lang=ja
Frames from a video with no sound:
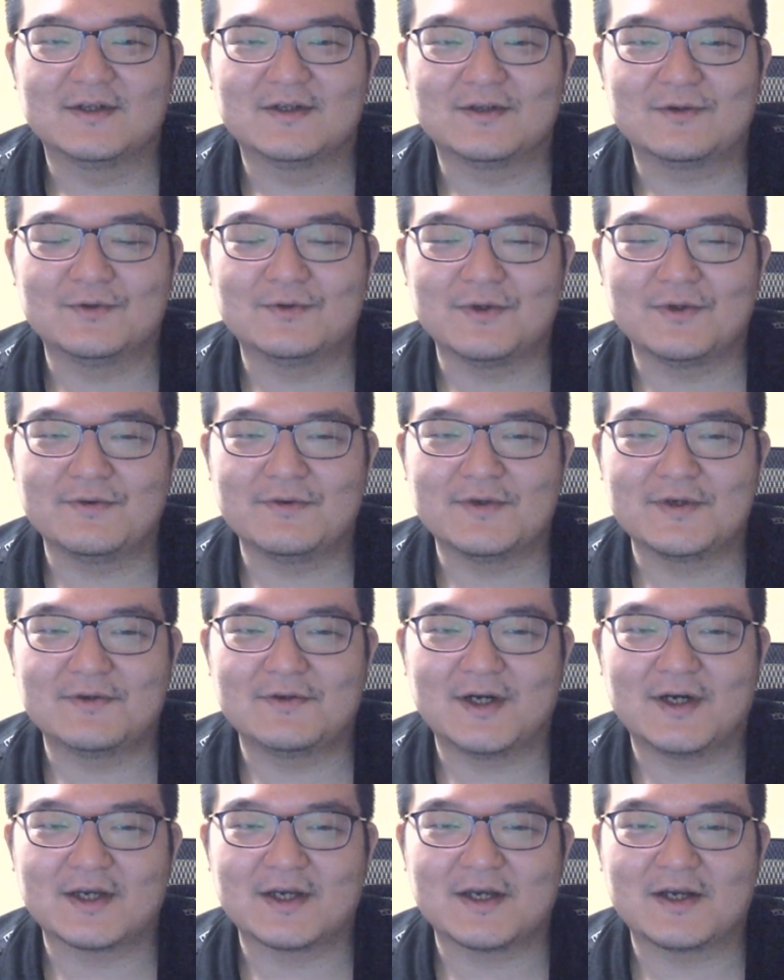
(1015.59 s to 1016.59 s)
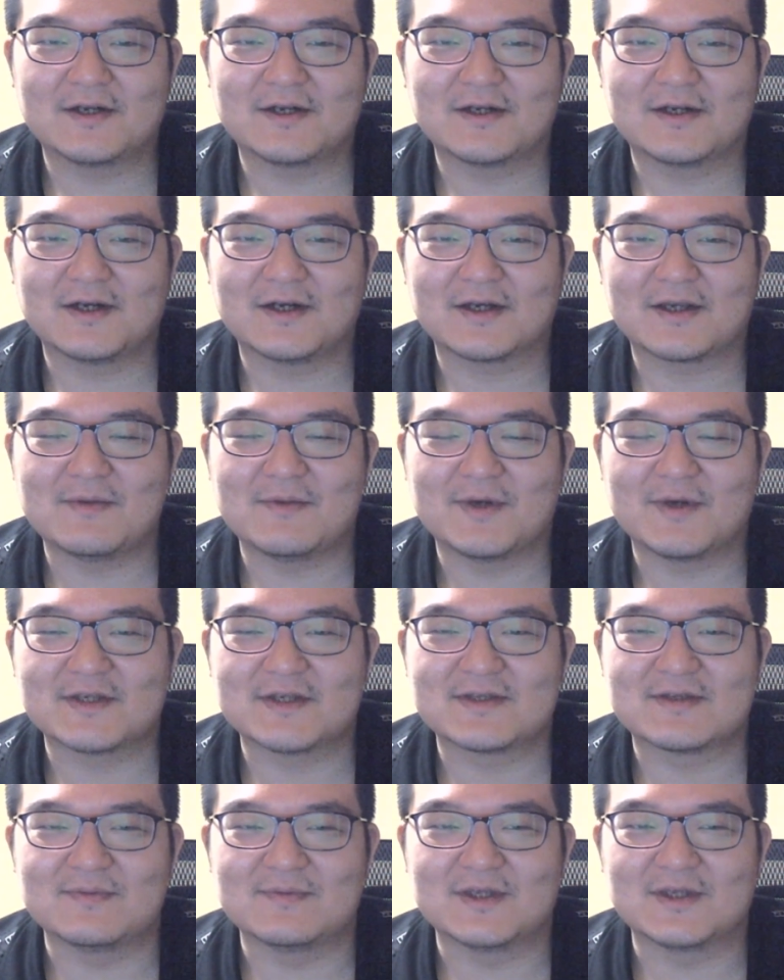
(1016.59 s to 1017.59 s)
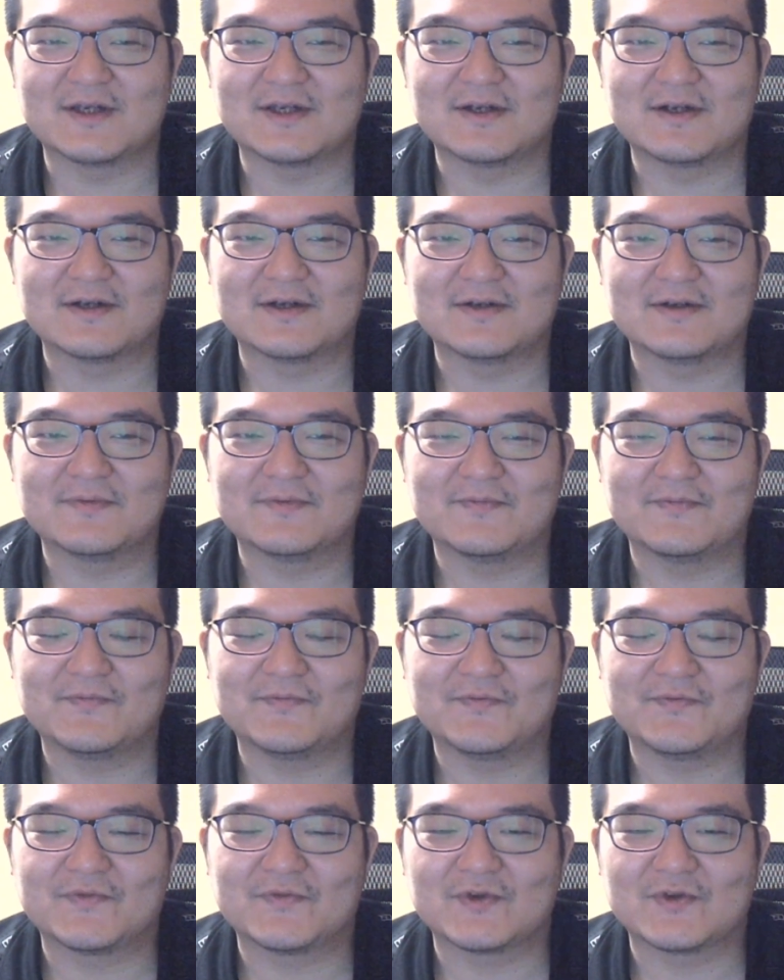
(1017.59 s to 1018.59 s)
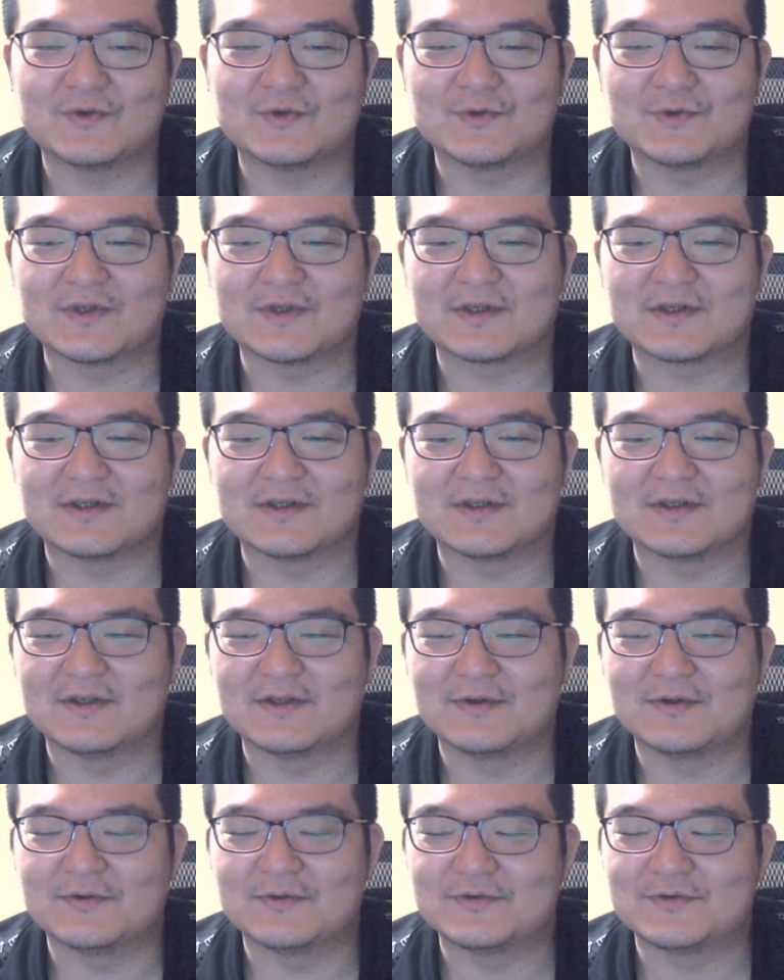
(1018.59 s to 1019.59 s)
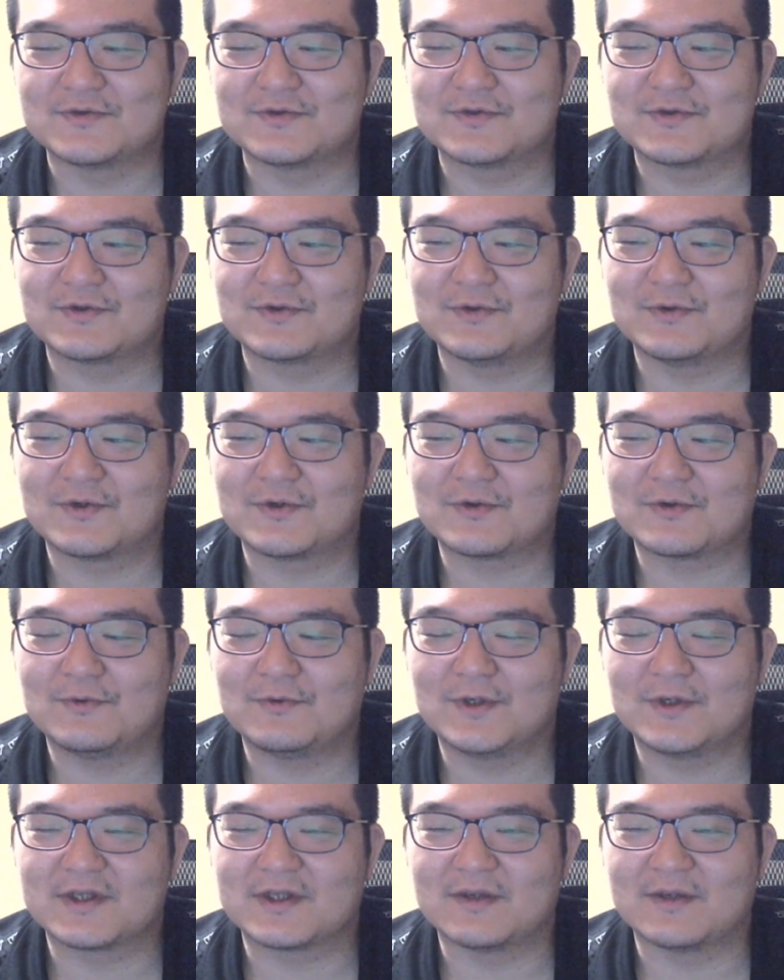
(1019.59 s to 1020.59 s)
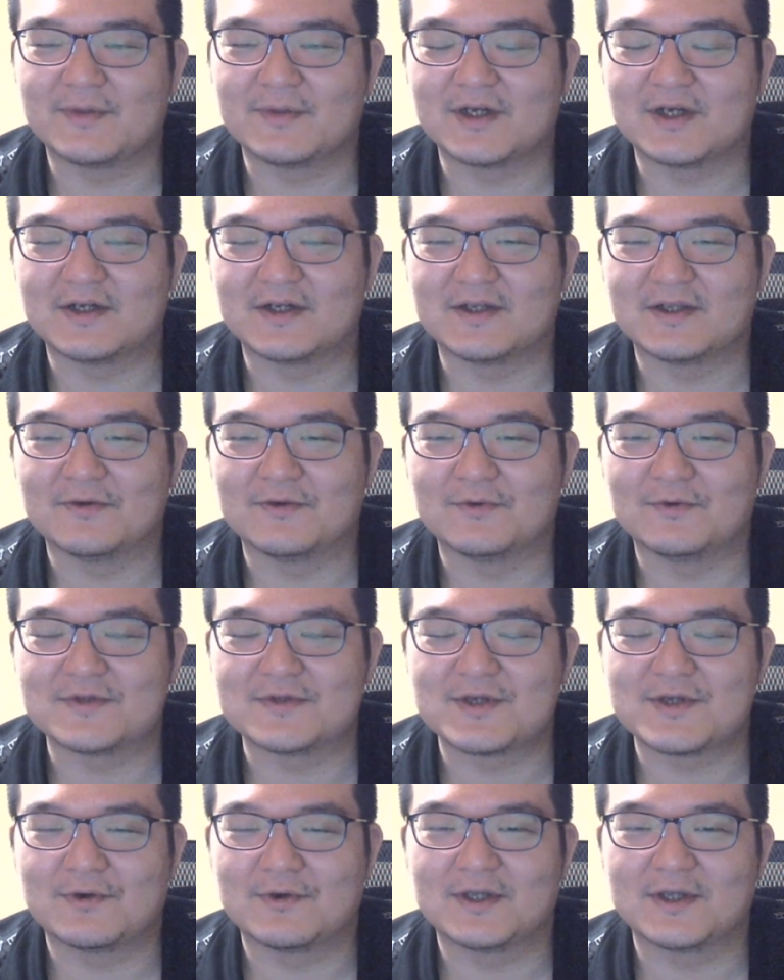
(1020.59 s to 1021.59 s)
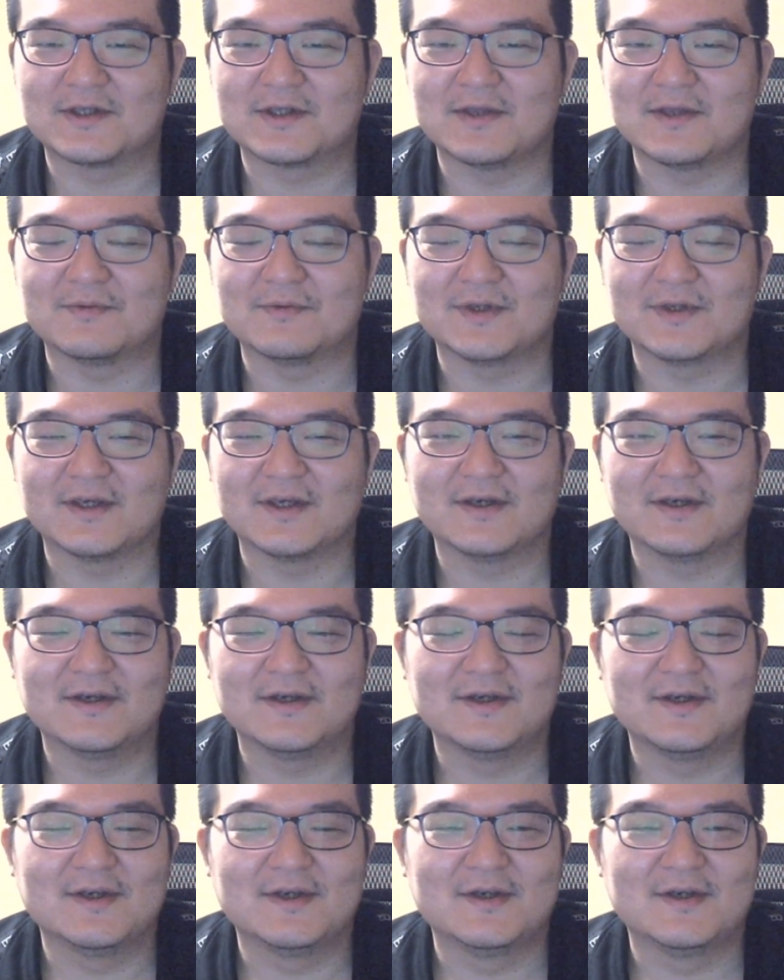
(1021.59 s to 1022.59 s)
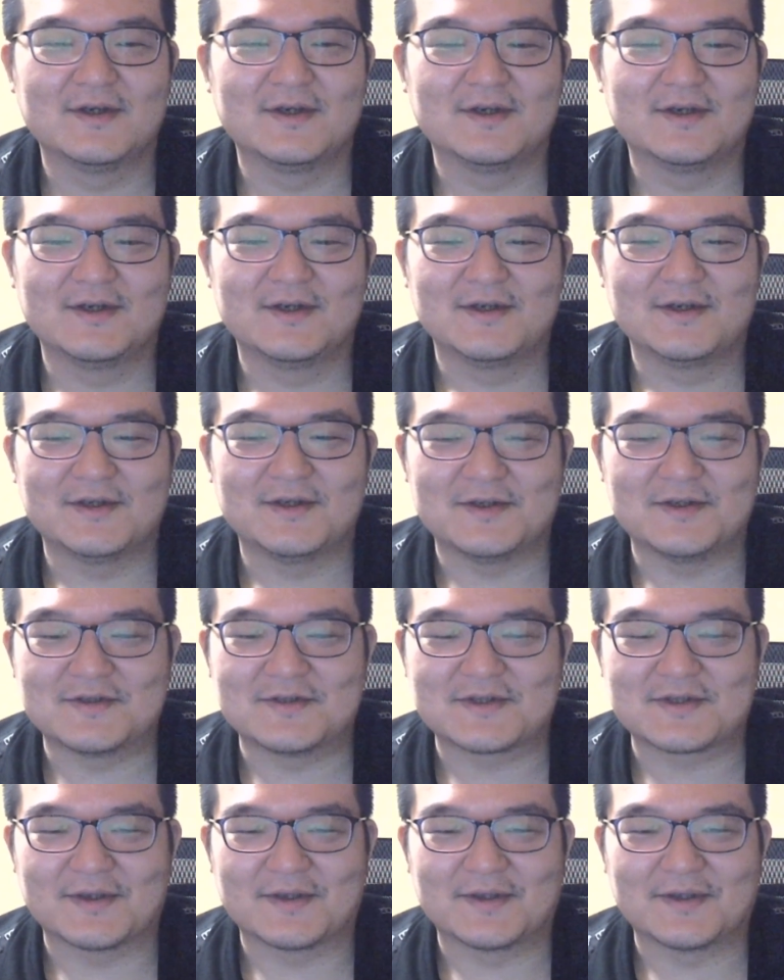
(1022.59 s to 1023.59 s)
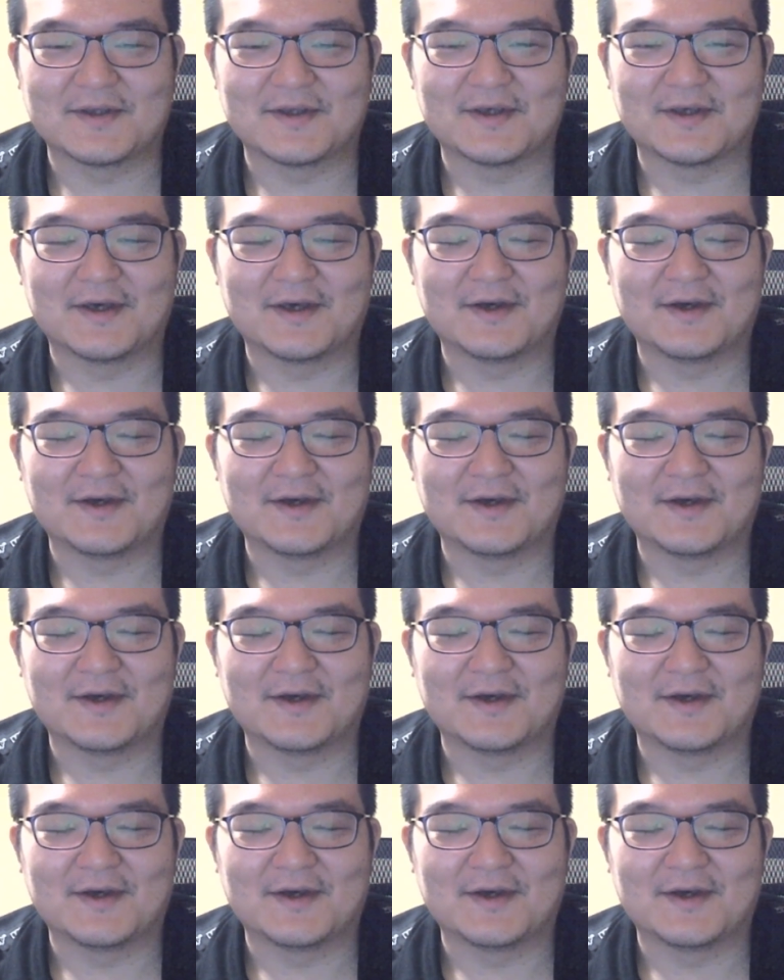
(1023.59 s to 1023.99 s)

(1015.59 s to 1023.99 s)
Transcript: ゴールデンウィーク明けから開きますみたいなことだったんで、ずっと俺壊れたメガネをセロハンテープでひっつけて